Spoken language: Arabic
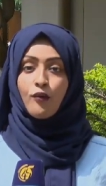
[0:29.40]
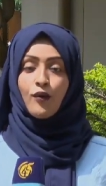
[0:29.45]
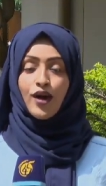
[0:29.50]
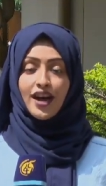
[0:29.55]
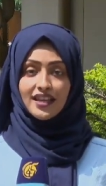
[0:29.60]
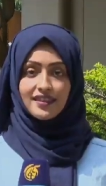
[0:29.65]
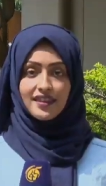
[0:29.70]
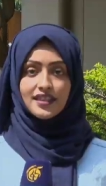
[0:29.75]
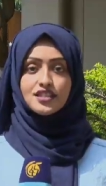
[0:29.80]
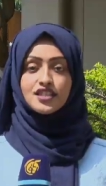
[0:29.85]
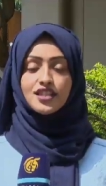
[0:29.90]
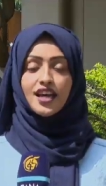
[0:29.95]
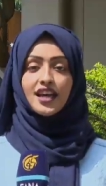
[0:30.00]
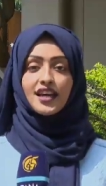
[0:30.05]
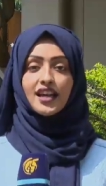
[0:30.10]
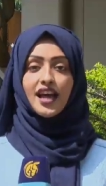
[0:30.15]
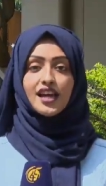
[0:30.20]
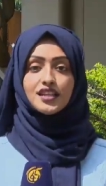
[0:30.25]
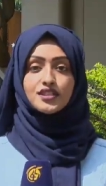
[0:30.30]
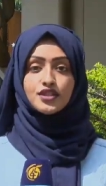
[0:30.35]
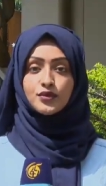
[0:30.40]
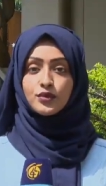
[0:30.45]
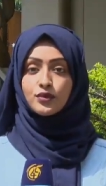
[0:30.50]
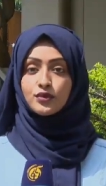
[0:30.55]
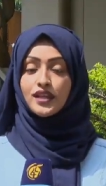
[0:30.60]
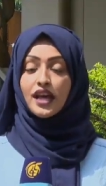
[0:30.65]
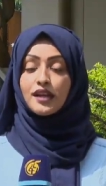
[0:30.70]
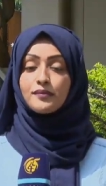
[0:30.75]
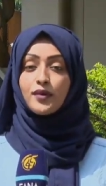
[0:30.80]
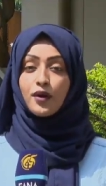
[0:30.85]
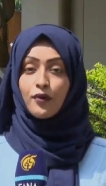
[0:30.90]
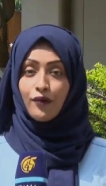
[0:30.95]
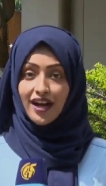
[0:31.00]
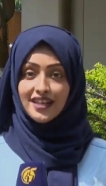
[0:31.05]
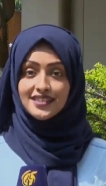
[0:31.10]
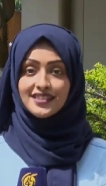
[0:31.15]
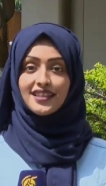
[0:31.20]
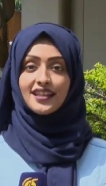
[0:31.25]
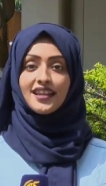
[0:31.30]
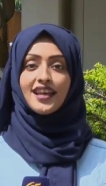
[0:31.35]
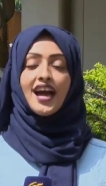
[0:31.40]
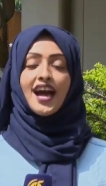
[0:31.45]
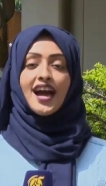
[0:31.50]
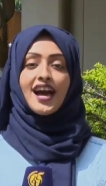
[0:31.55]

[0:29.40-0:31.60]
وأيضا شكر الجنود البواسل